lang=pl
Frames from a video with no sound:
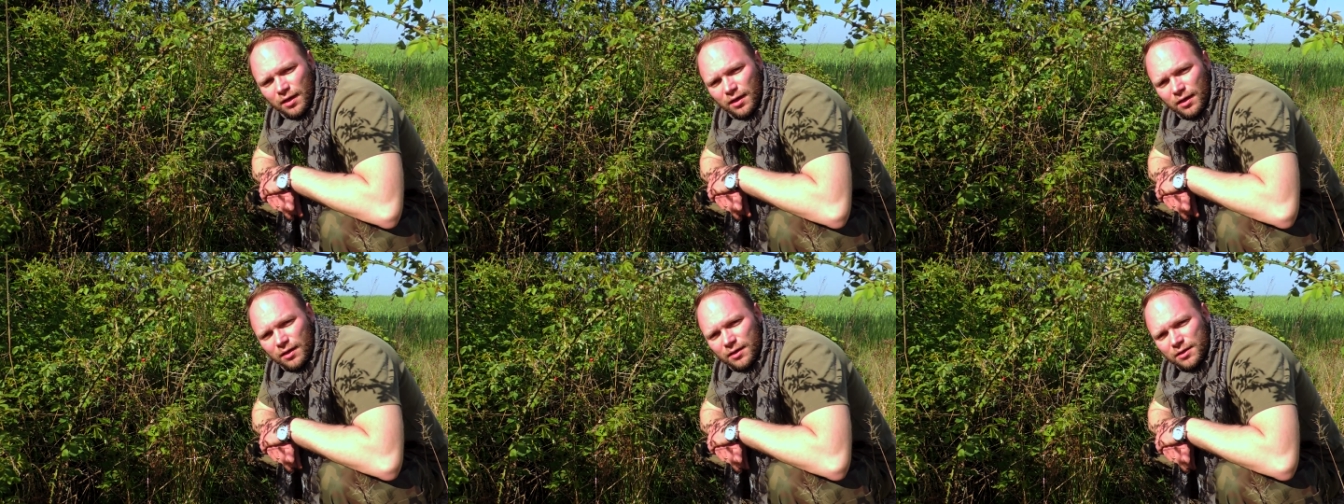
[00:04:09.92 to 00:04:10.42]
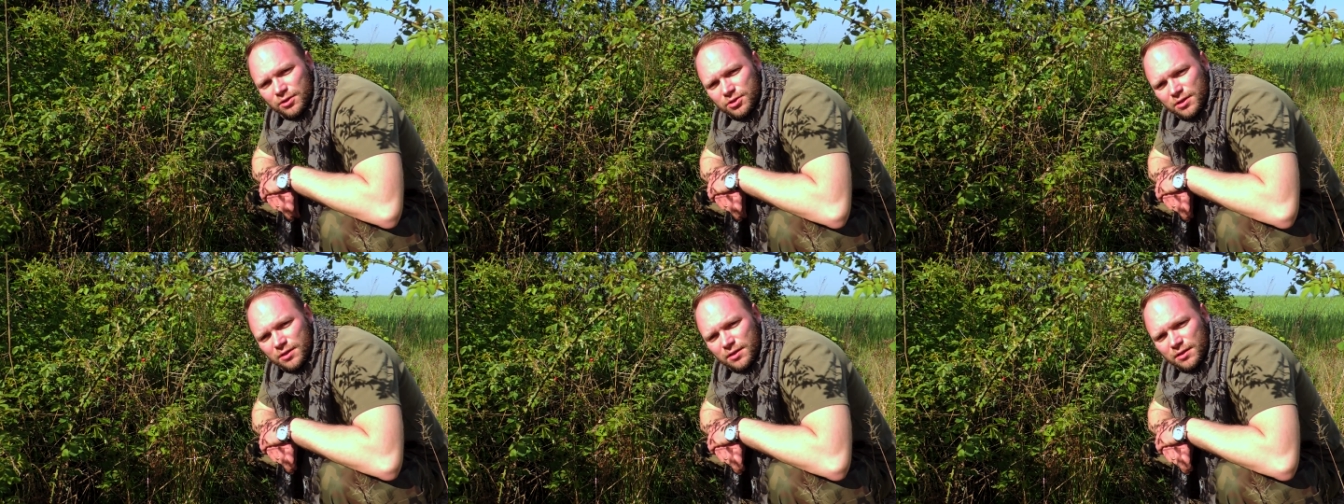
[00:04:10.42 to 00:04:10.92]
a
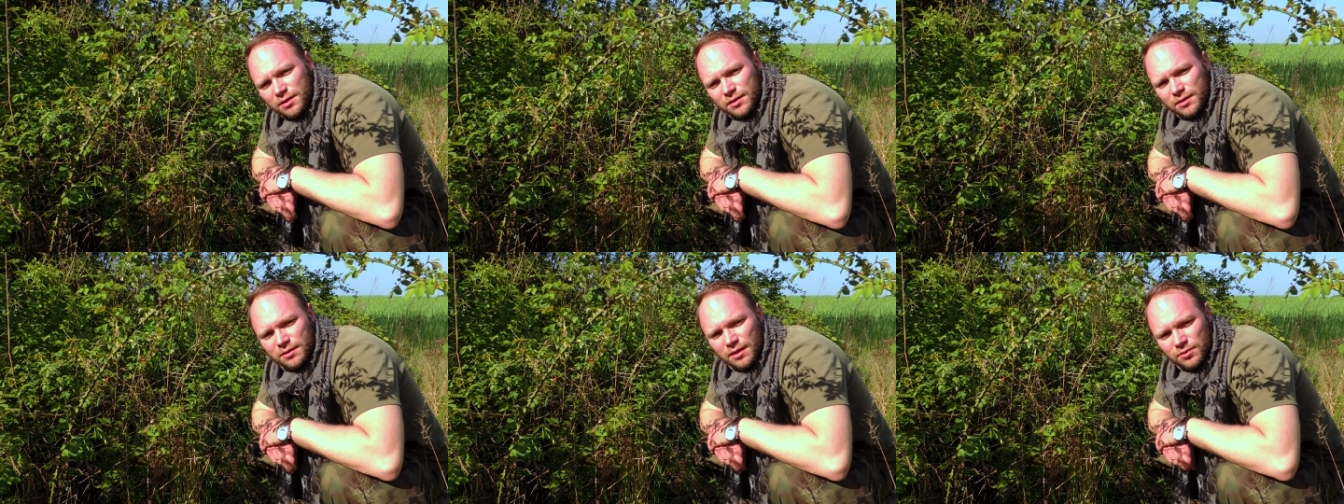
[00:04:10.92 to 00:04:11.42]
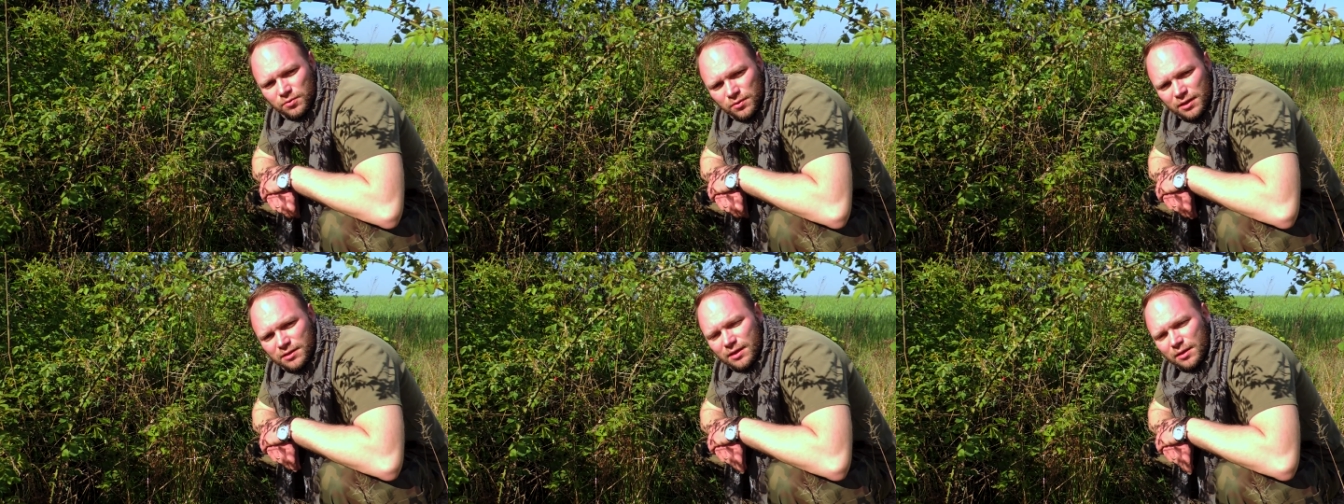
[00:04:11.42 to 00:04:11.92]
jeżeli a
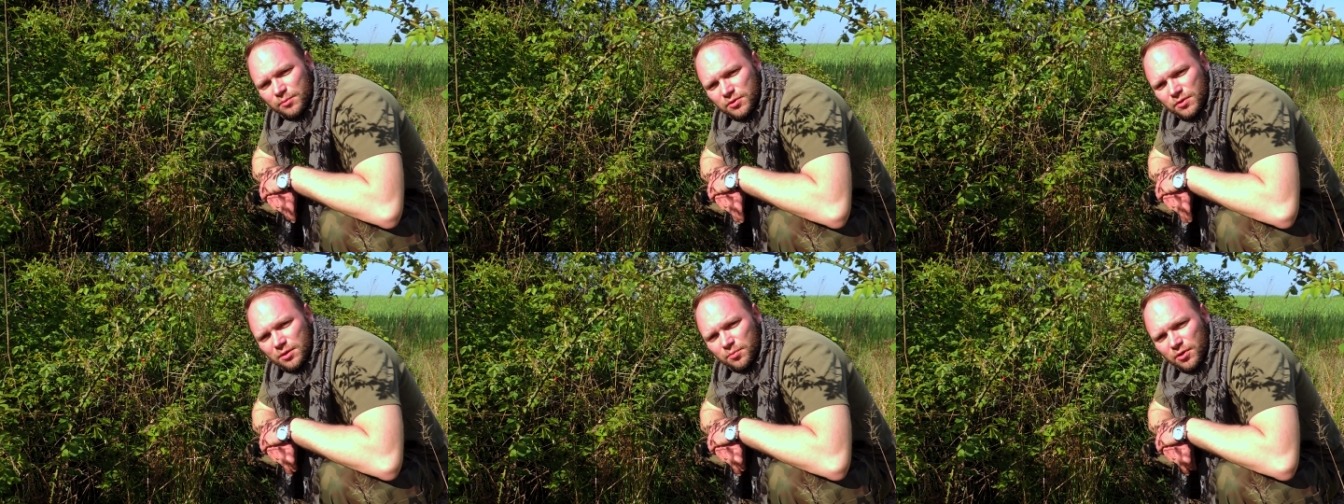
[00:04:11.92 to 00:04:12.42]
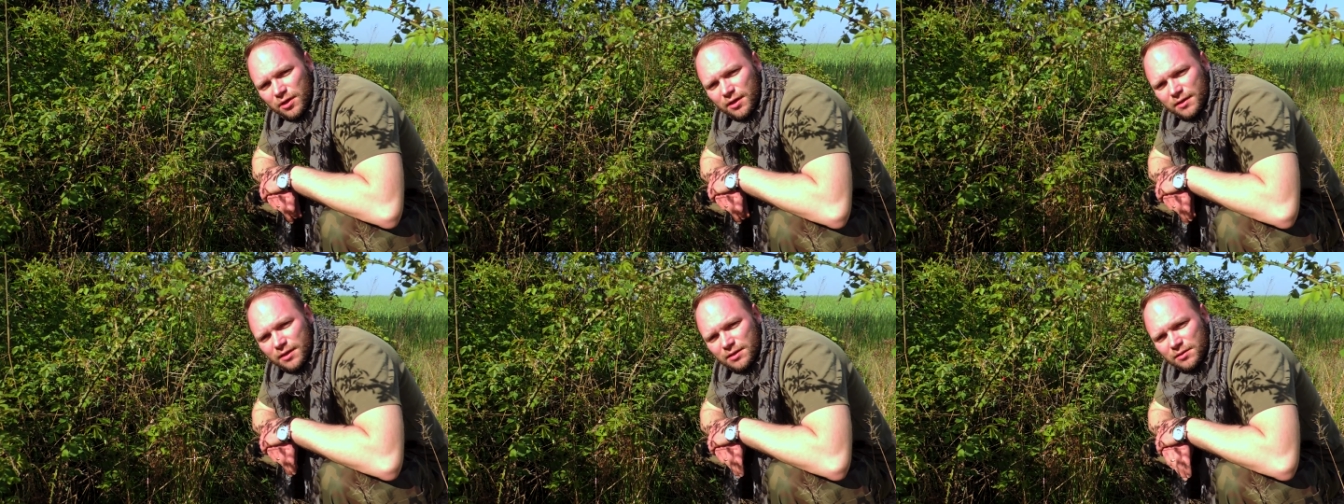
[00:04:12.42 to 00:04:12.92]
druga taka metoda
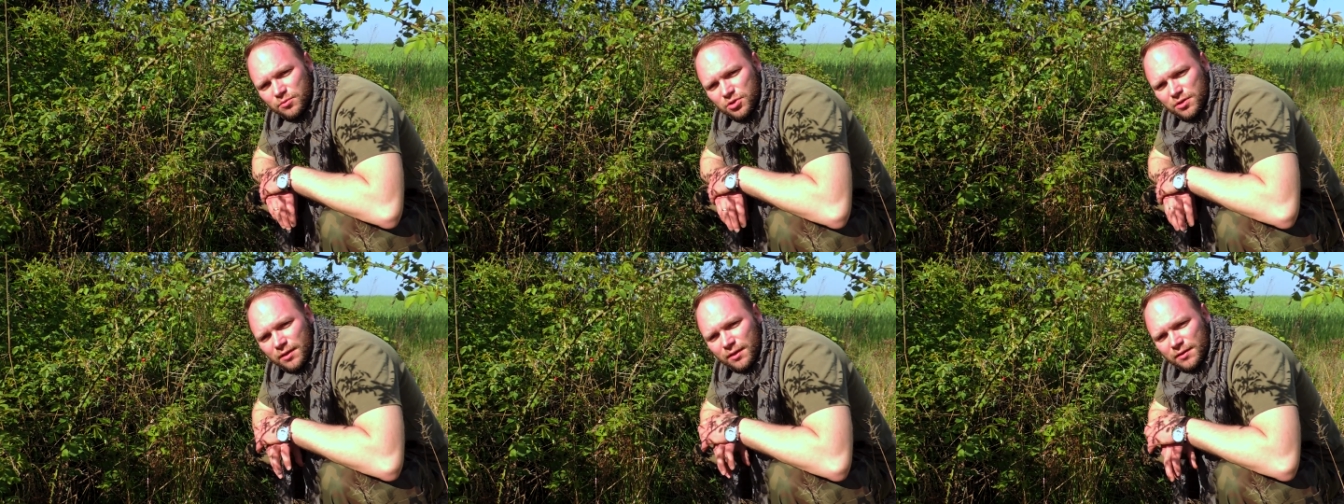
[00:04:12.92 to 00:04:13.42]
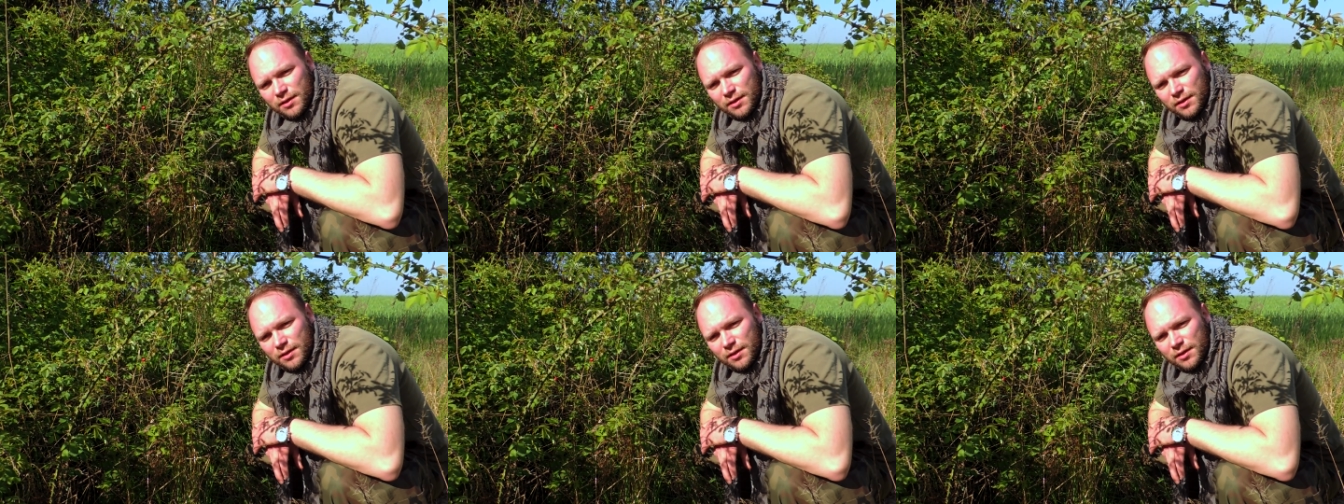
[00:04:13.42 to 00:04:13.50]
polega na tym, że